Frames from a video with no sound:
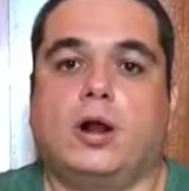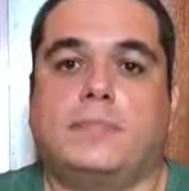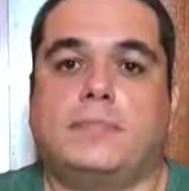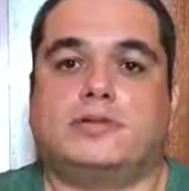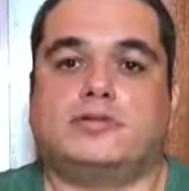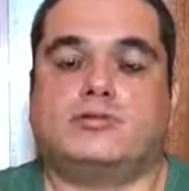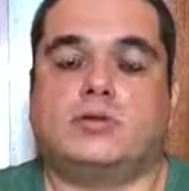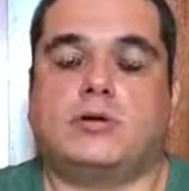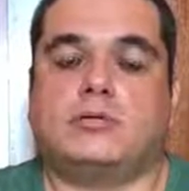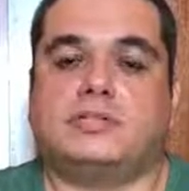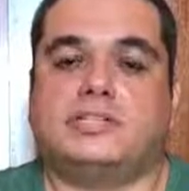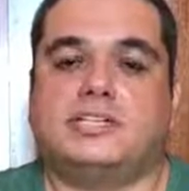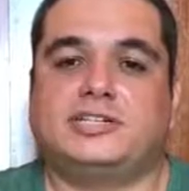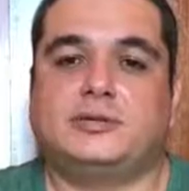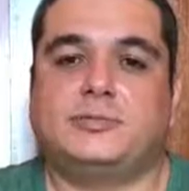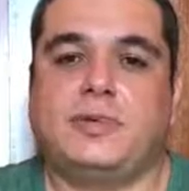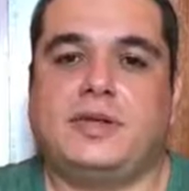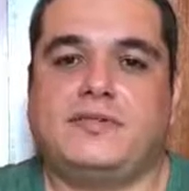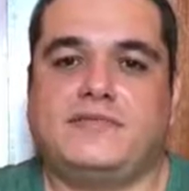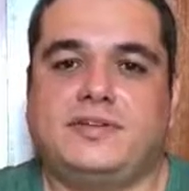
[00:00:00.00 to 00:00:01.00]
pessoal,
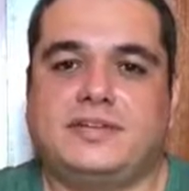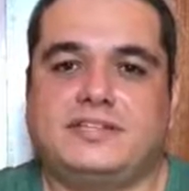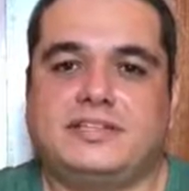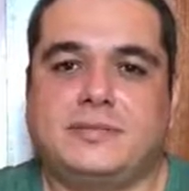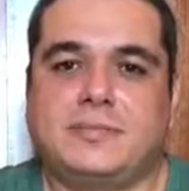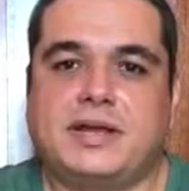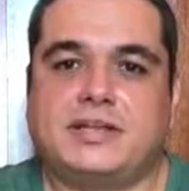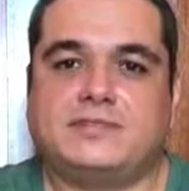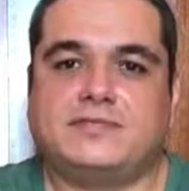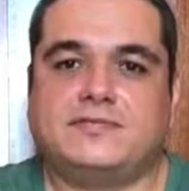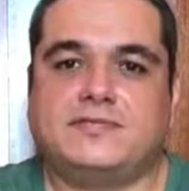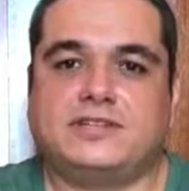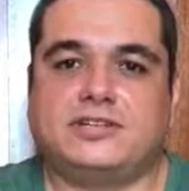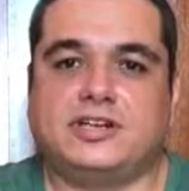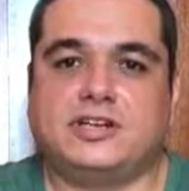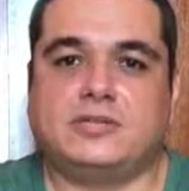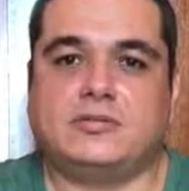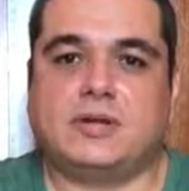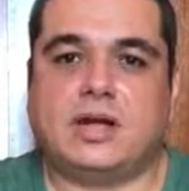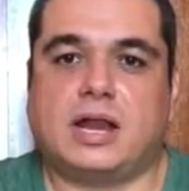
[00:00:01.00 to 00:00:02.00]
sejam bem-vindos a mais um vídeo
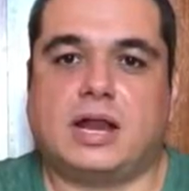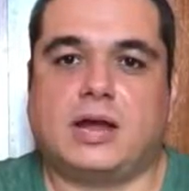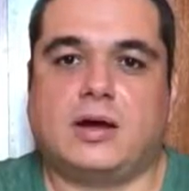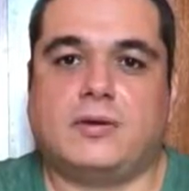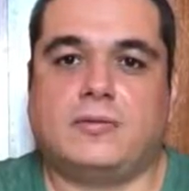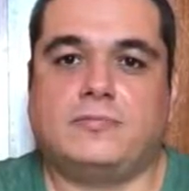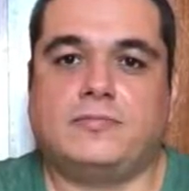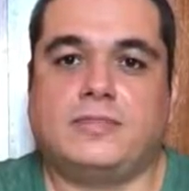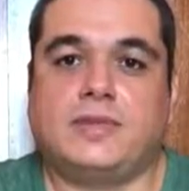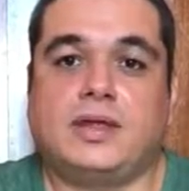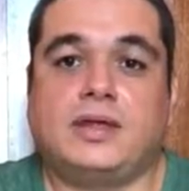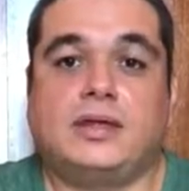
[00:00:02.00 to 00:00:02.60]
aqui do canal.